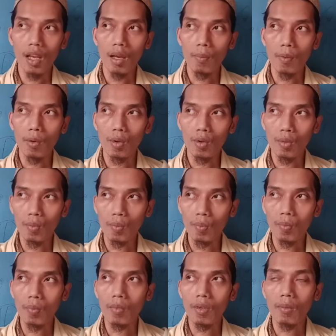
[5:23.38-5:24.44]
haplogroup
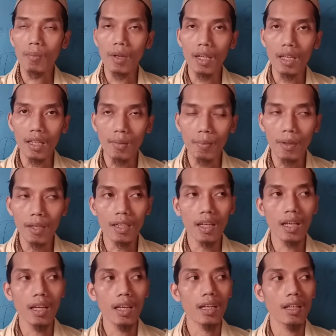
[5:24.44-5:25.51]
kembali
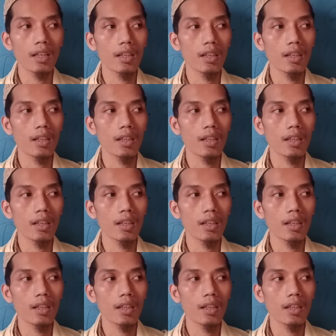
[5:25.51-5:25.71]
kepada